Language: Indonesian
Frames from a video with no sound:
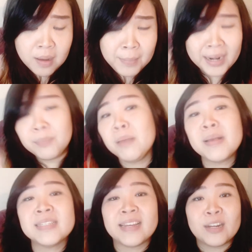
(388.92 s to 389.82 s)
malamnya
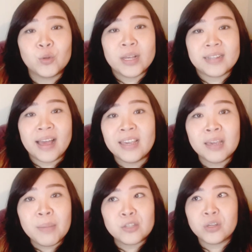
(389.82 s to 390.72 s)
masih ada tugas lagi,
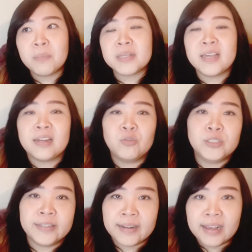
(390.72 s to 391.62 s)
besoknya masih ada
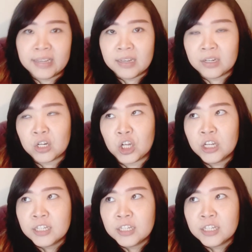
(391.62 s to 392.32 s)
ujian lagi gitu loh.